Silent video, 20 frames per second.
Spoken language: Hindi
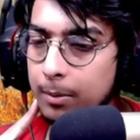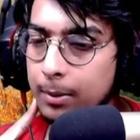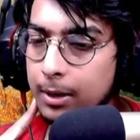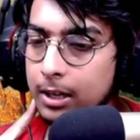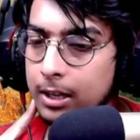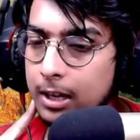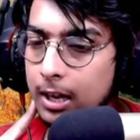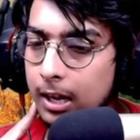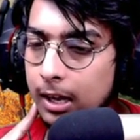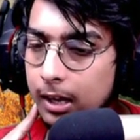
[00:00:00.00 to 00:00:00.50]

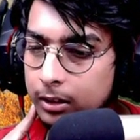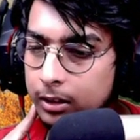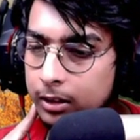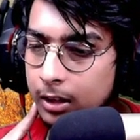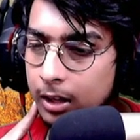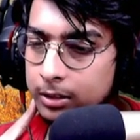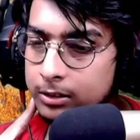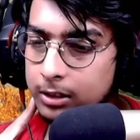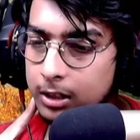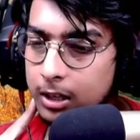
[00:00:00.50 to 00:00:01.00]
बढ़िया है
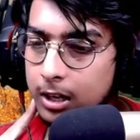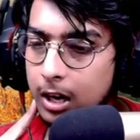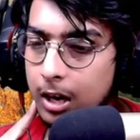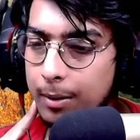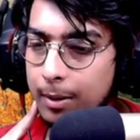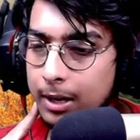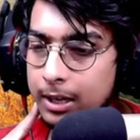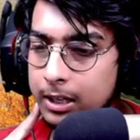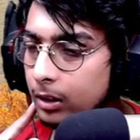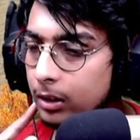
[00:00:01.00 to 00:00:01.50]
क्या चल रहा है
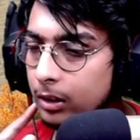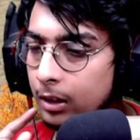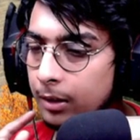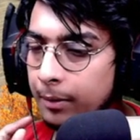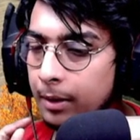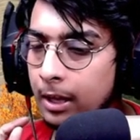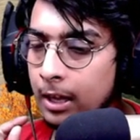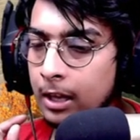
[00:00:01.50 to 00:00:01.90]
भाई ये